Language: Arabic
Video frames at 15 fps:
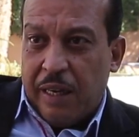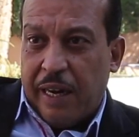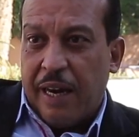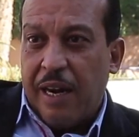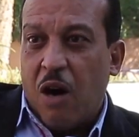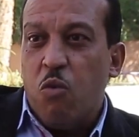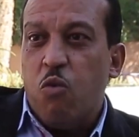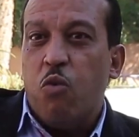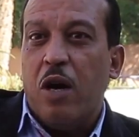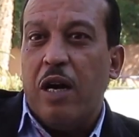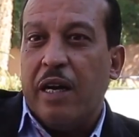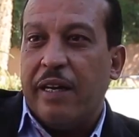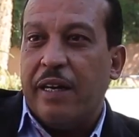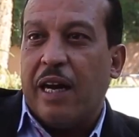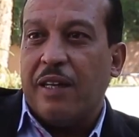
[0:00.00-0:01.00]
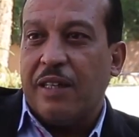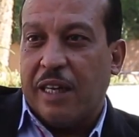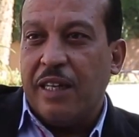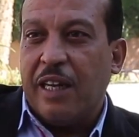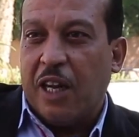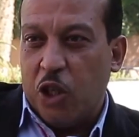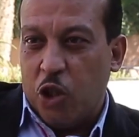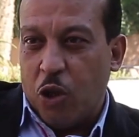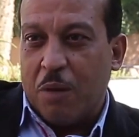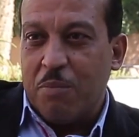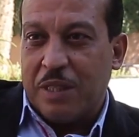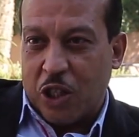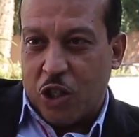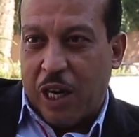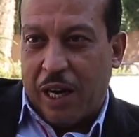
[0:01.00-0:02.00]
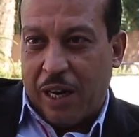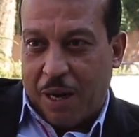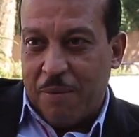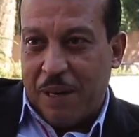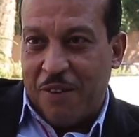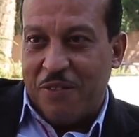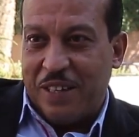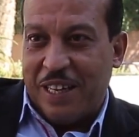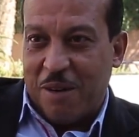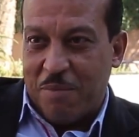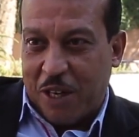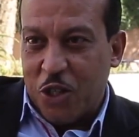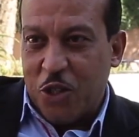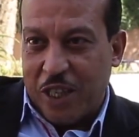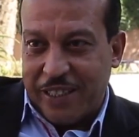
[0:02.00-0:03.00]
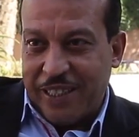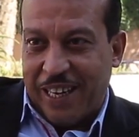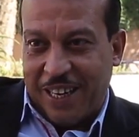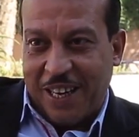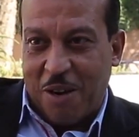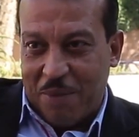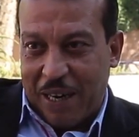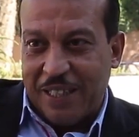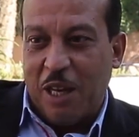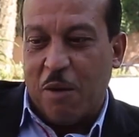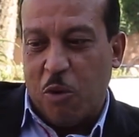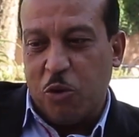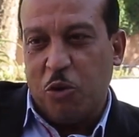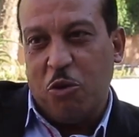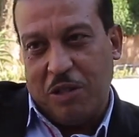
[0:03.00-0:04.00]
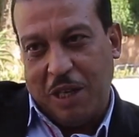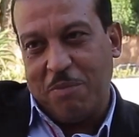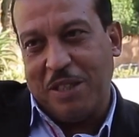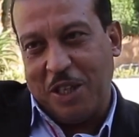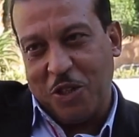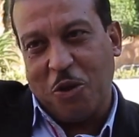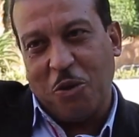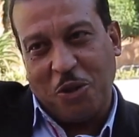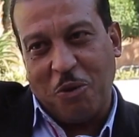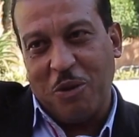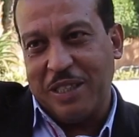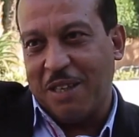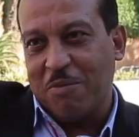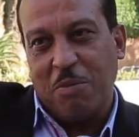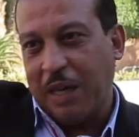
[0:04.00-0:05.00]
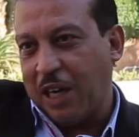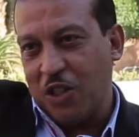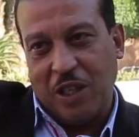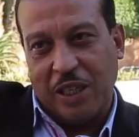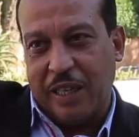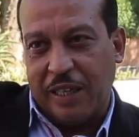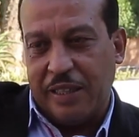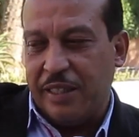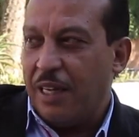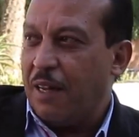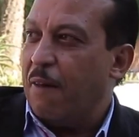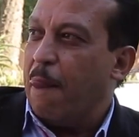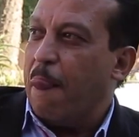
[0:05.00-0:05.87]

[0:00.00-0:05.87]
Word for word: كان اول هنا كنا كنجوا 15 حلقه على فكره ما كانش 30 حلقه بحال دابا دوزيام سيزون تروازيام ما كانش هذه الغديه